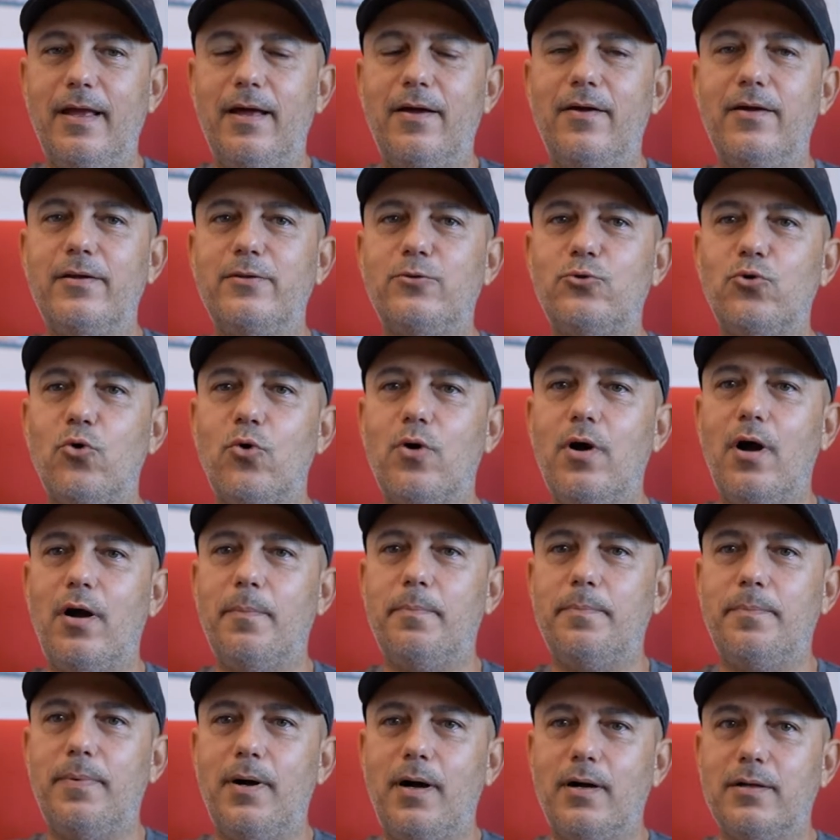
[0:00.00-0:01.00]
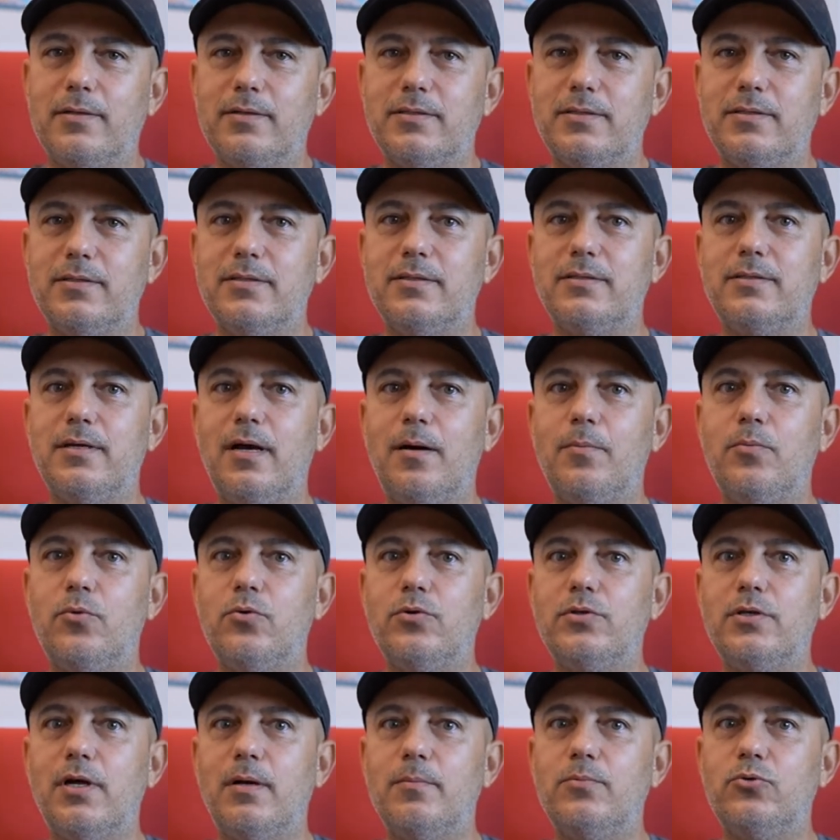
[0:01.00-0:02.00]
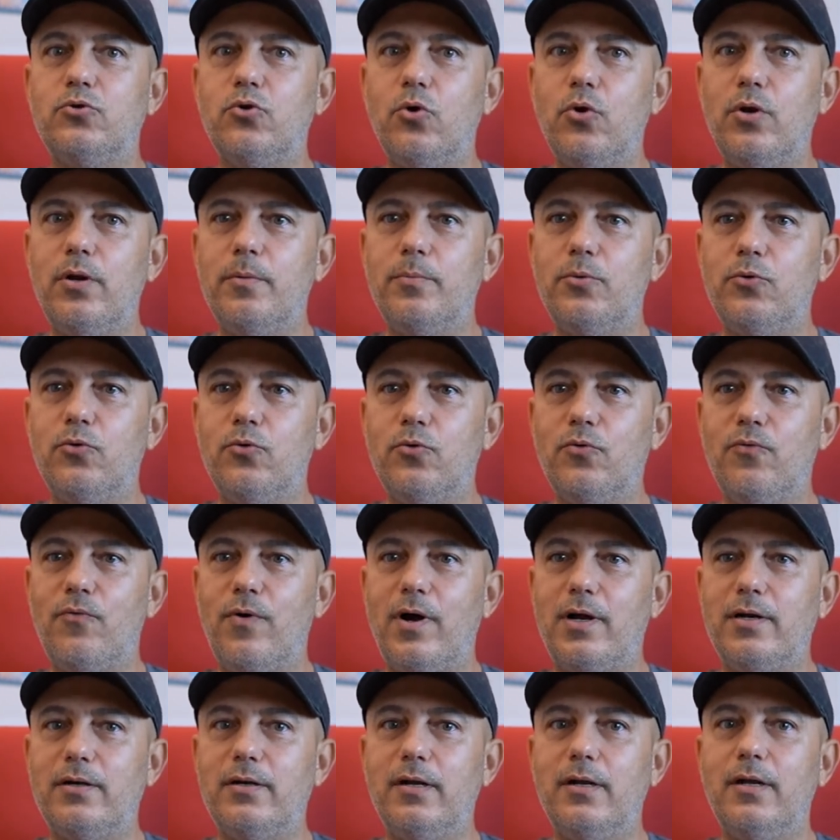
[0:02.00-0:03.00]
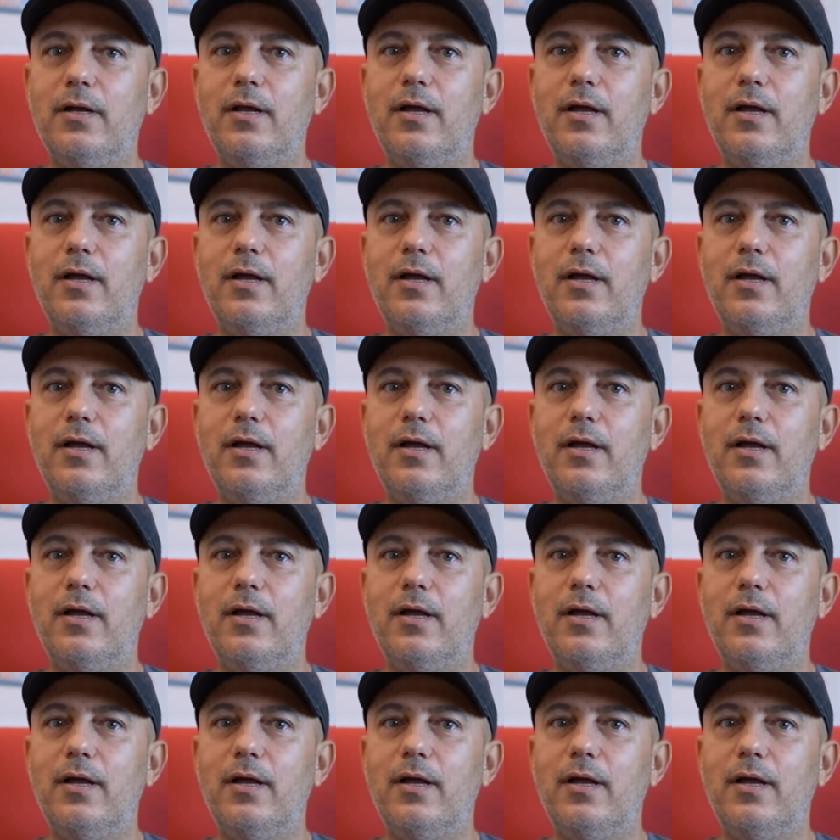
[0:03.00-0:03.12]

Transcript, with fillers: Evet çok haklısınız Sabri Hocam. Şöyle bir durum var.